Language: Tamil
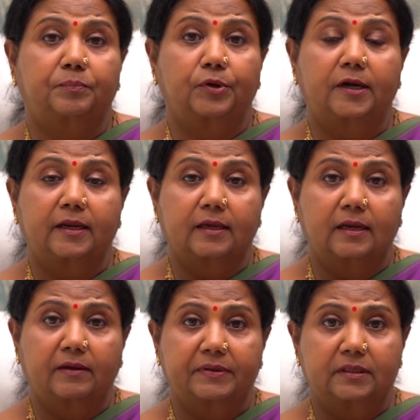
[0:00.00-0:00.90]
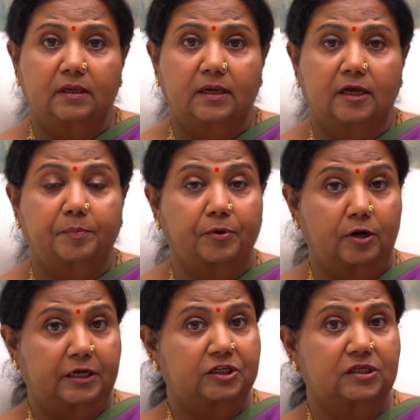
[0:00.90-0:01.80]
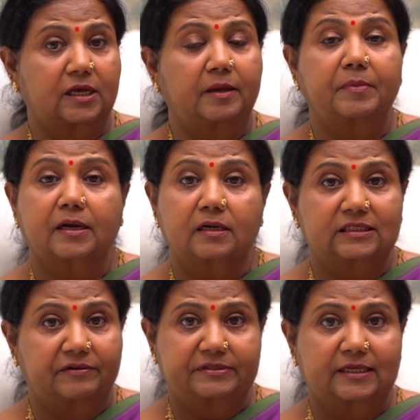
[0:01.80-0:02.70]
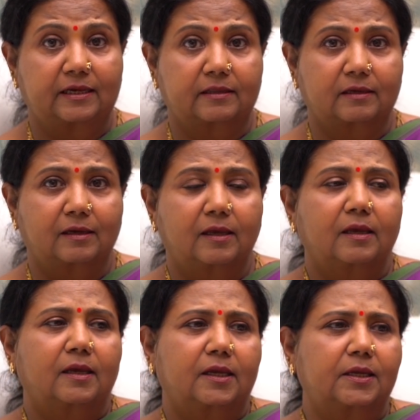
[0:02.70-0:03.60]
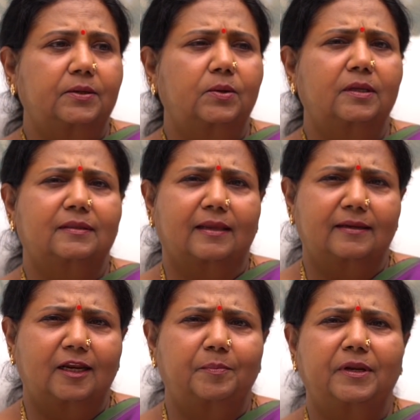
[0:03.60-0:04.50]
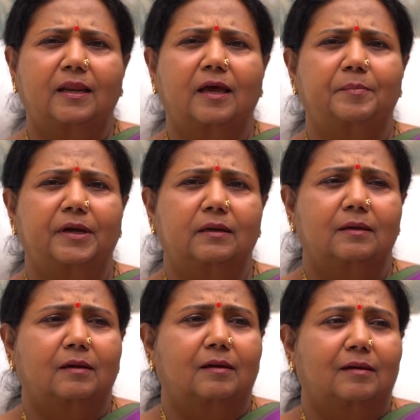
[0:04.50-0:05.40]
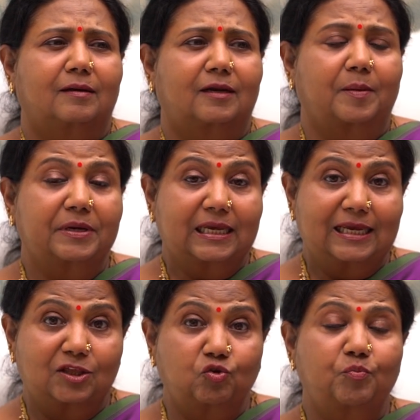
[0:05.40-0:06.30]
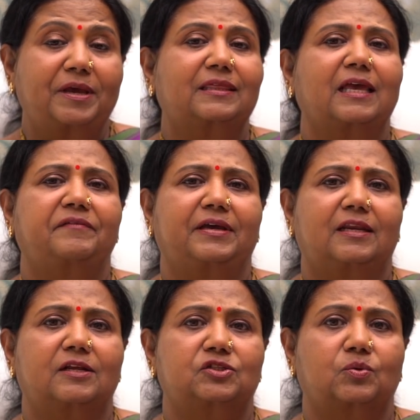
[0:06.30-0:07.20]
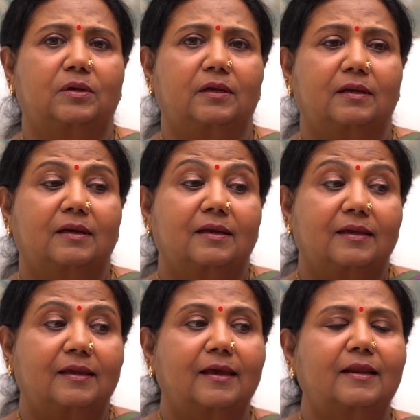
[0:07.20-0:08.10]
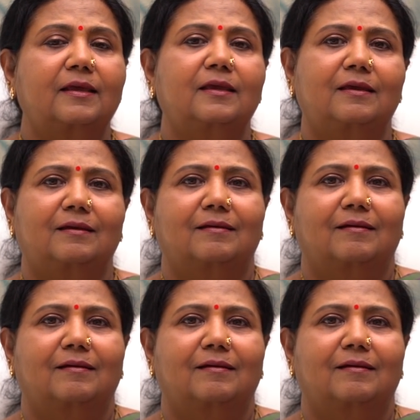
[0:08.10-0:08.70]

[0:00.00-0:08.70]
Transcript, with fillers: பொலிட்டிக்கலாக வந்து நீங்கள் பாலிட்டிஷியன் ஆகி மக்கள் சேவை செய்கிறது இன்னொன்று தன்னலம் இல்லாமல் நமக்கு எதுவுமே தேவையில்லைன்னு சொல்லி இறங்கி